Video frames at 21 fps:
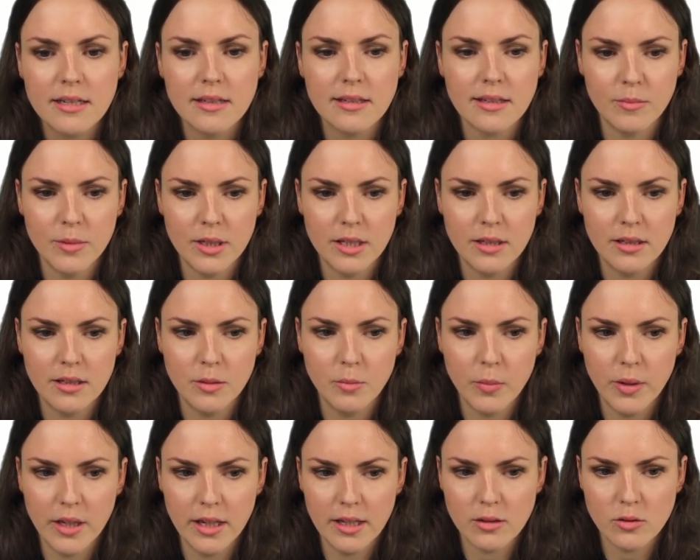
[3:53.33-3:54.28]
damit die
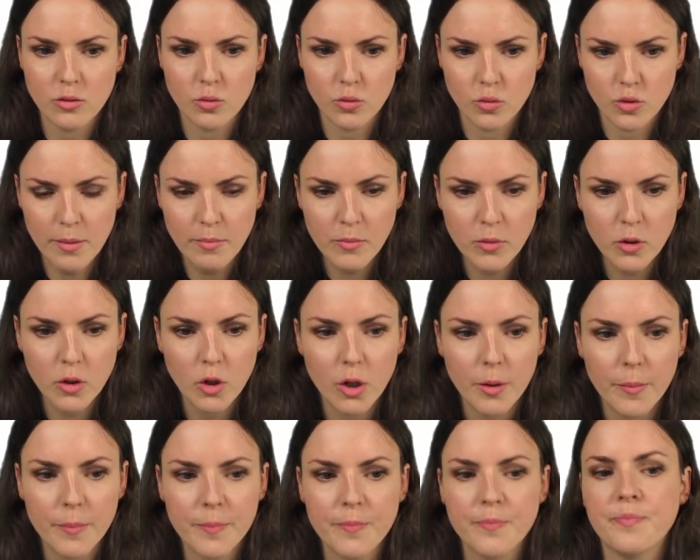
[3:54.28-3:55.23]
p's
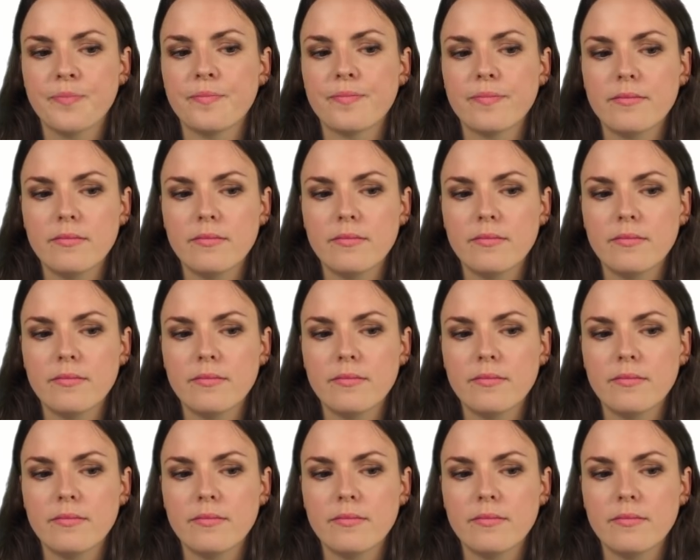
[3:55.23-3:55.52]
zusammenkommen.